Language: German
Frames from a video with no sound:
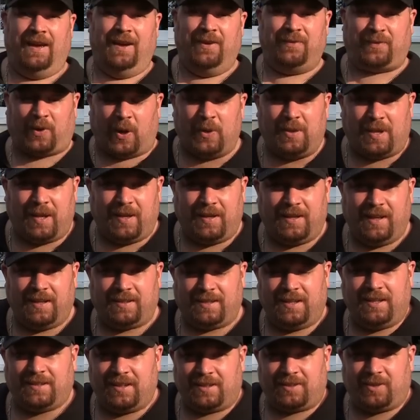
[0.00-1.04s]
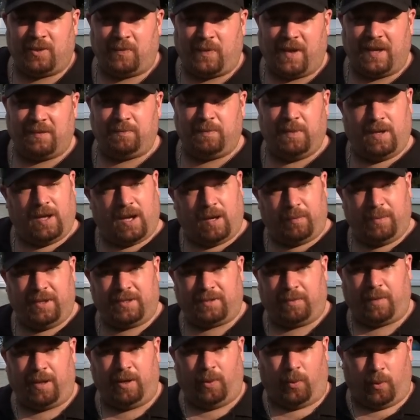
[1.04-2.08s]
Freunde, jetzt ist es soweit. Wir haben jetzt
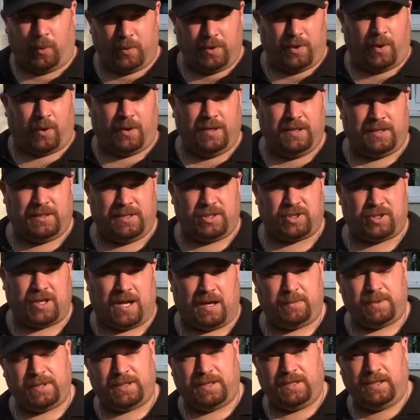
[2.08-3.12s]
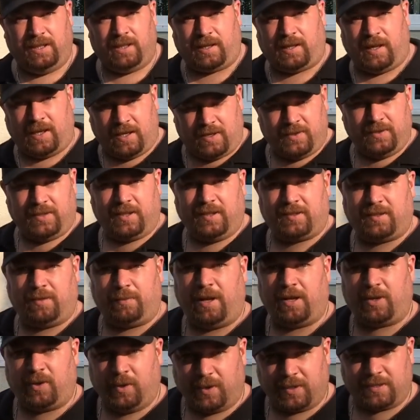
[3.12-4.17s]
einmal ohne euch gestapelt. Ich erkläre euch jetzt
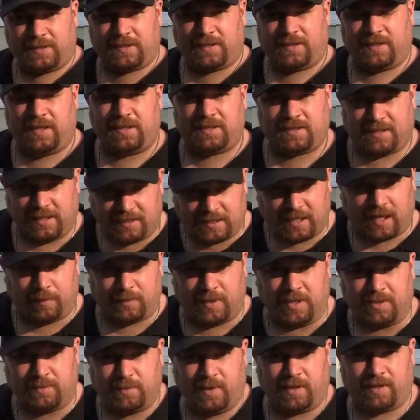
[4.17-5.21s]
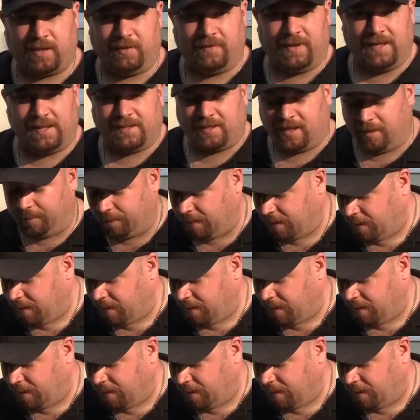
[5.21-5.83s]
einmal kurz das Setup, das wir gewählt haben.